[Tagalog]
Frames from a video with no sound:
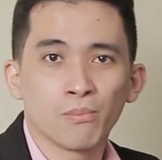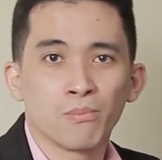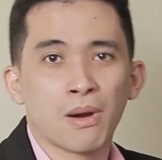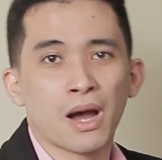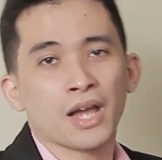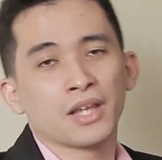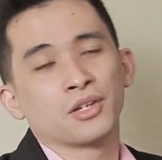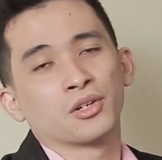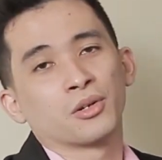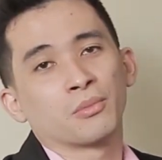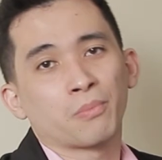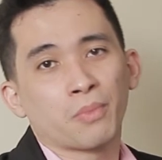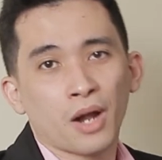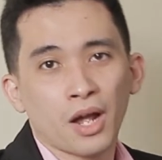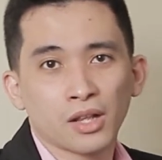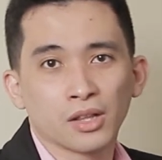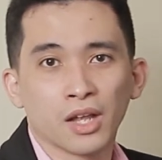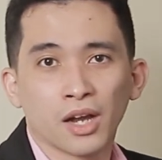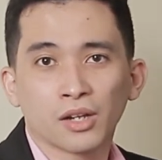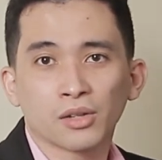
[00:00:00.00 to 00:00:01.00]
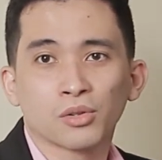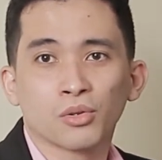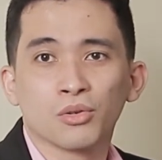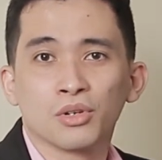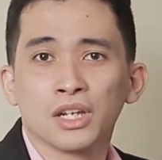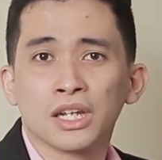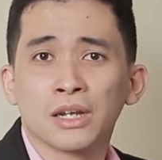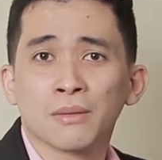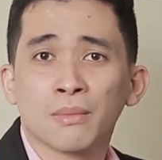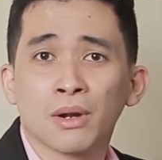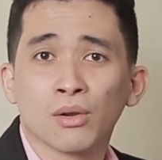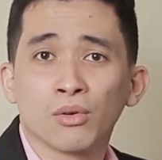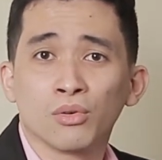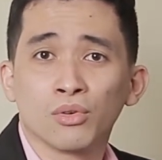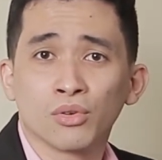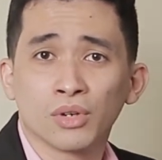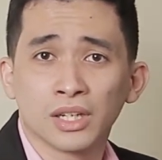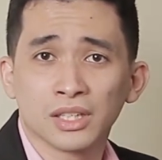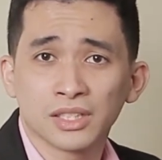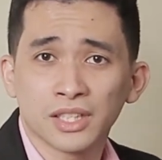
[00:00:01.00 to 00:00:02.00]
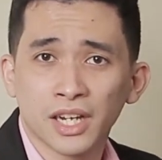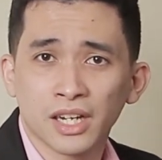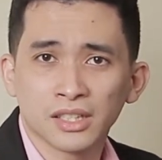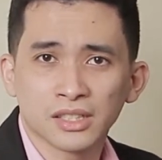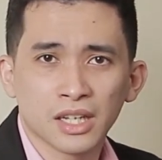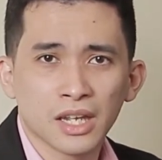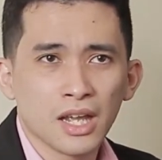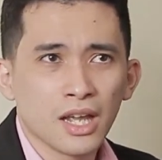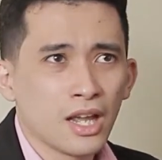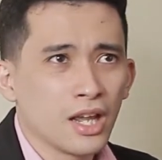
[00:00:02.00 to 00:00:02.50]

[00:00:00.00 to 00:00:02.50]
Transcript: buy your product kung di ka marunong na sales?